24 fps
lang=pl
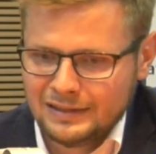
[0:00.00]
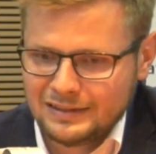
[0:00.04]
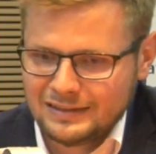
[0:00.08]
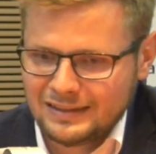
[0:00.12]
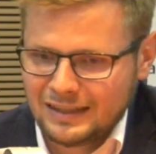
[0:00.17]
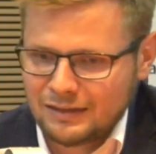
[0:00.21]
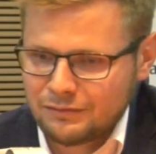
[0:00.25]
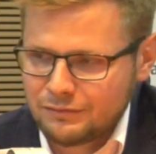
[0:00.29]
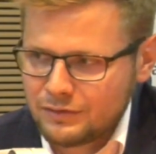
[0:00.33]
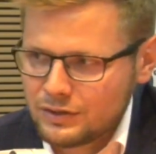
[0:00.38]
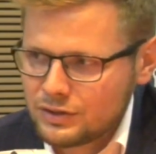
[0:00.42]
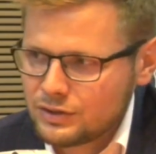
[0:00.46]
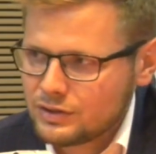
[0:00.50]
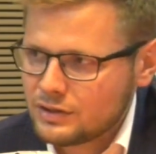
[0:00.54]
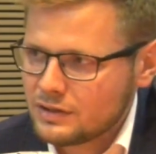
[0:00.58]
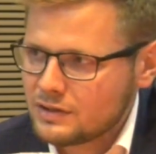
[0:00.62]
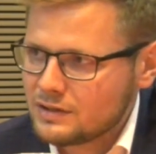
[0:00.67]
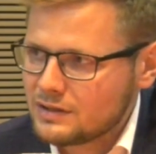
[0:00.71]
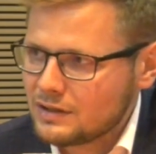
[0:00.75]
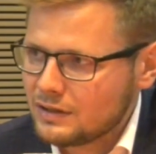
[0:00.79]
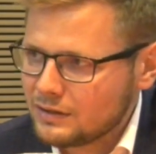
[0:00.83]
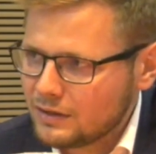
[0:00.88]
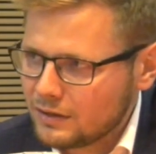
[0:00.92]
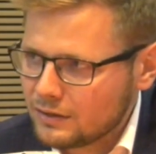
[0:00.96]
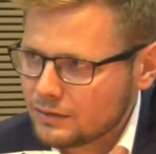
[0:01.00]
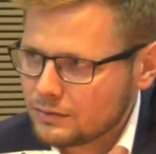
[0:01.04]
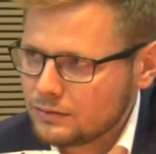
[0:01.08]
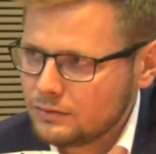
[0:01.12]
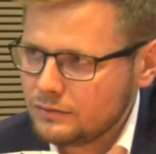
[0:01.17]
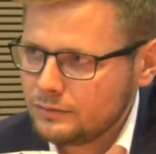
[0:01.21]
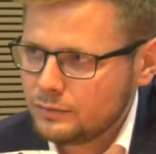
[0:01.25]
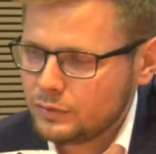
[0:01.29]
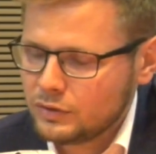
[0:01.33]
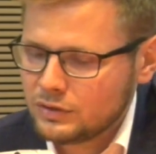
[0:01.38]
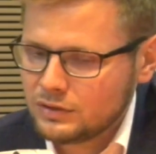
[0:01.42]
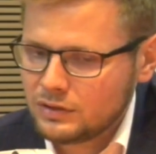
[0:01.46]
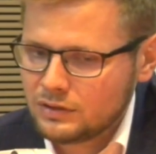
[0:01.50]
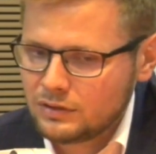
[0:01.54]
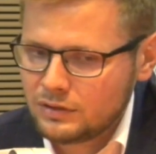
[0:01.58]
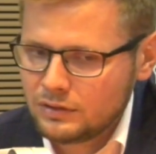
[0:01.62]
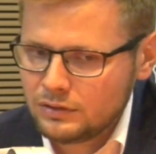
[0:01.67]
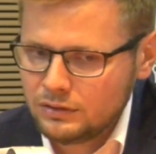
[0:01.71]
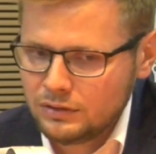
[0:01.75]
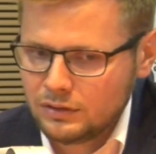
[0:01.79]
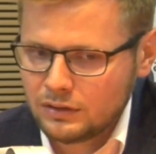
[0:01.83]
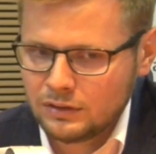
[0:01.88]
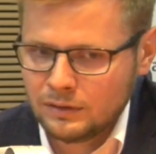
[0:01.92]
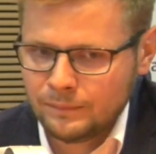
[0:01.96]
najwyższych standardów, bo gdy
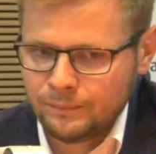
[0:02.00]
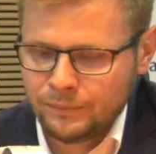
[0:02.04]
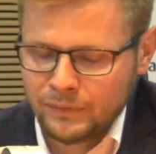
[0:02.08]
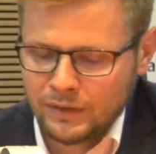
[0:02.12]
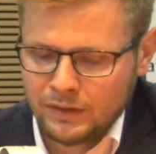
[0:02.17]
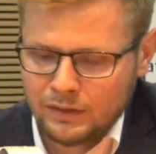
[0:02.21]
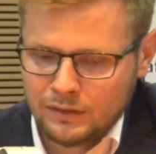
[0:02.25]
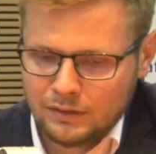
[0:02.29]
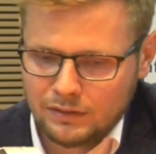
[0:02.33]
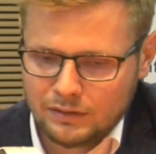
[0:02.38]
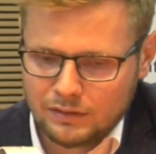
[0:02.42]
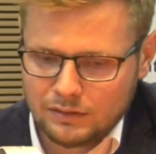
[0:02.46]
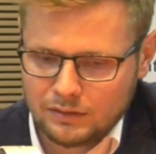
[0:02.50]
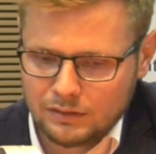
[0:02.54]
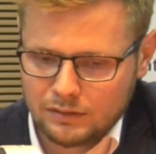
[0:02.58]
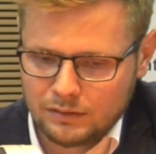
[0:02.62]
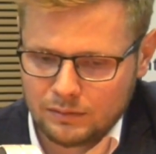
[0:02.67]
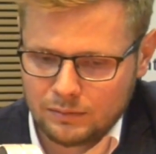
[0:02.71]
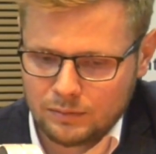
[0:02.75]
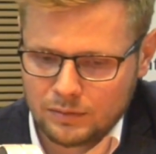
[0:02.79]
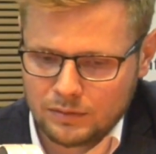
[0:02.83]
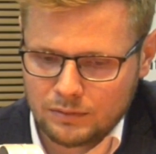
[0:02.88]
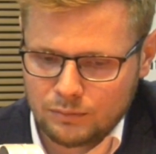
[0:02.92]
tylko e,